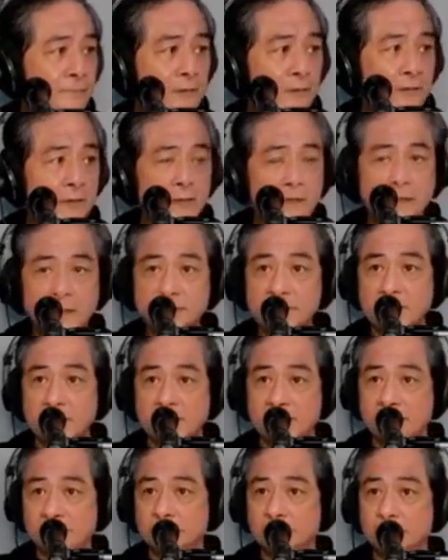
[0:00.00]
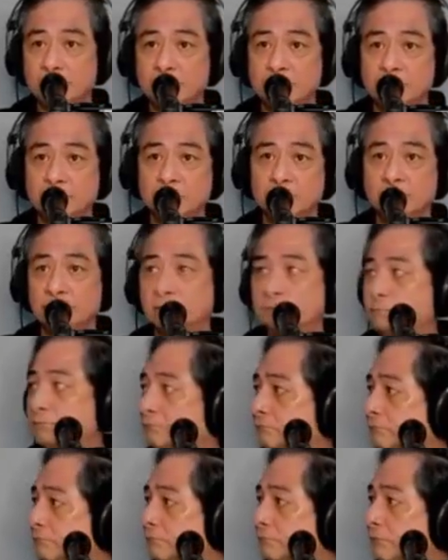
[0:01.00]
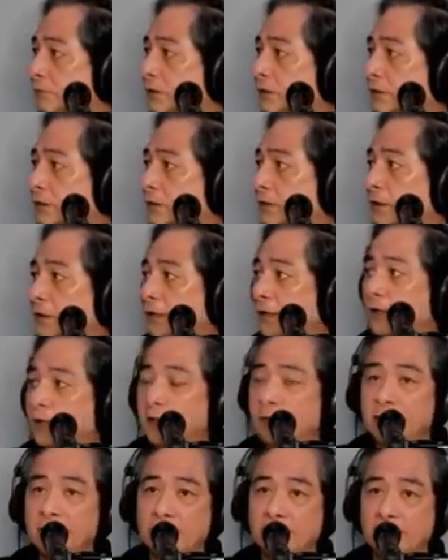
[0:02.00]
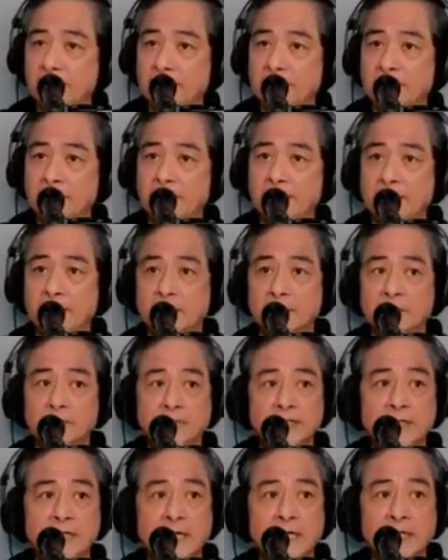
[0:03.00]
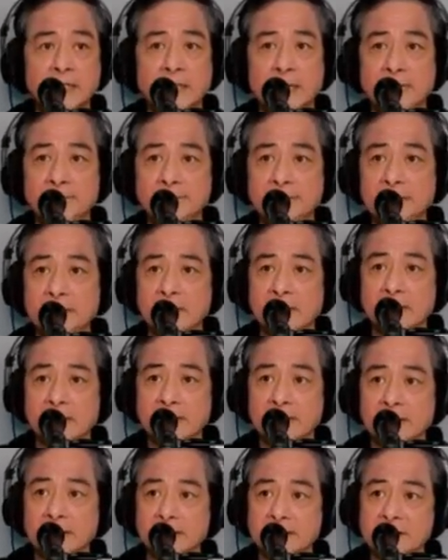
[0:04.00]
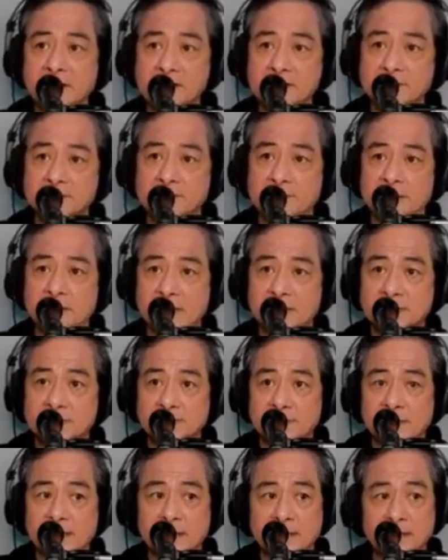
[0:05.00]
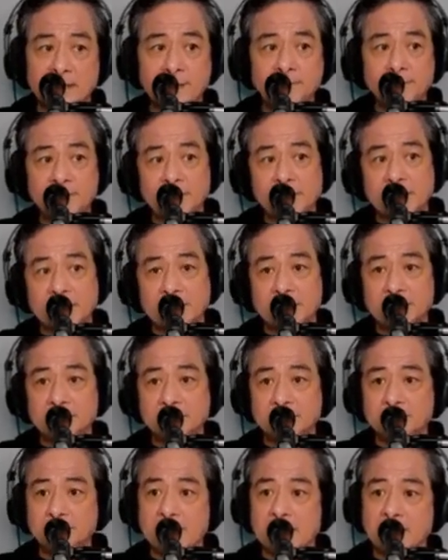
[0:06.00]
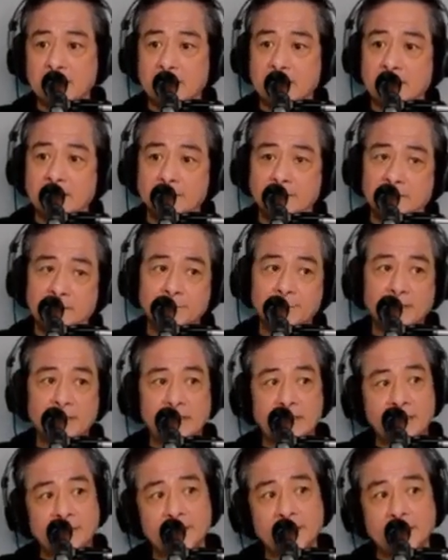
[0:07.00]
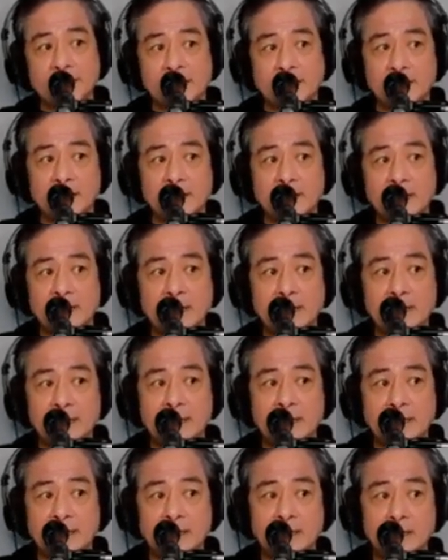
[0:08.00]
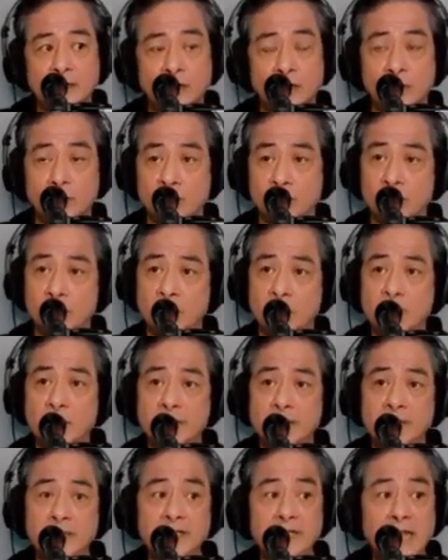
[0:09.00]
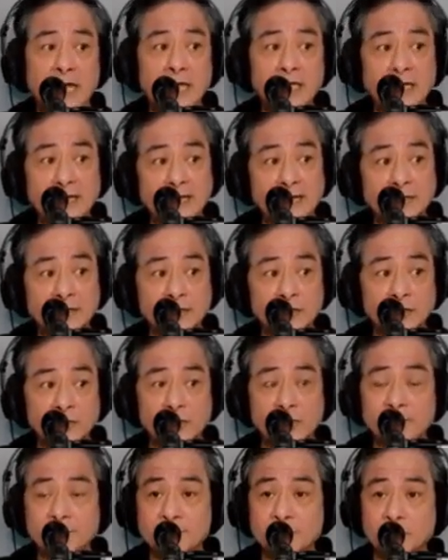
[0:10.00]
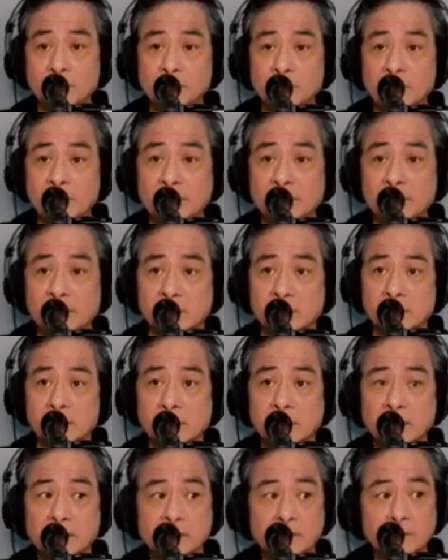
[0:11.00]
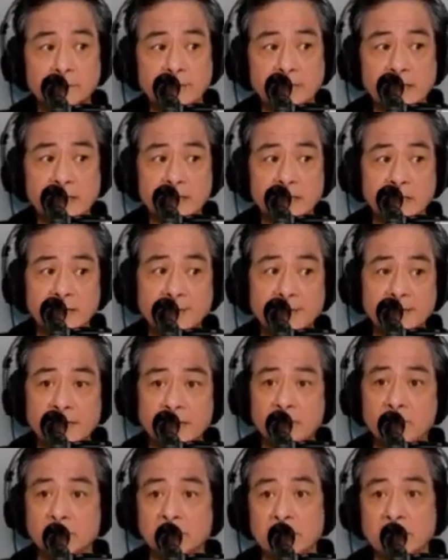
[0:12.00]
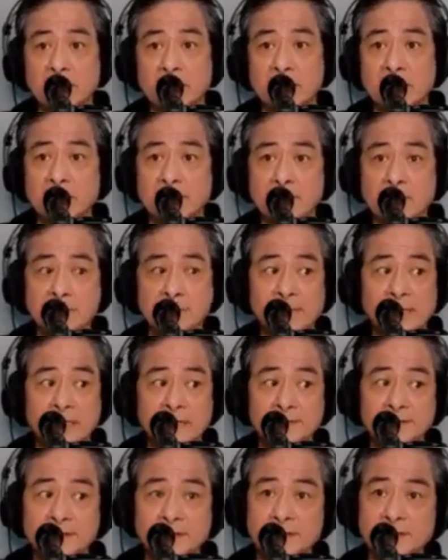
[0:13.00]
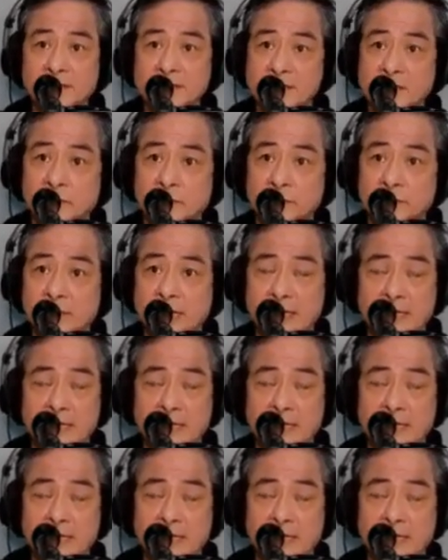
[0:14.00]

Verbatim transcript: Iyan na po yun. Eh yan eh, ano, ginagamit lang yung text blast mga kaibigan para magbigay ng uh, o i-alerto ang publiko pagka mayroong mga paparating na sakuna,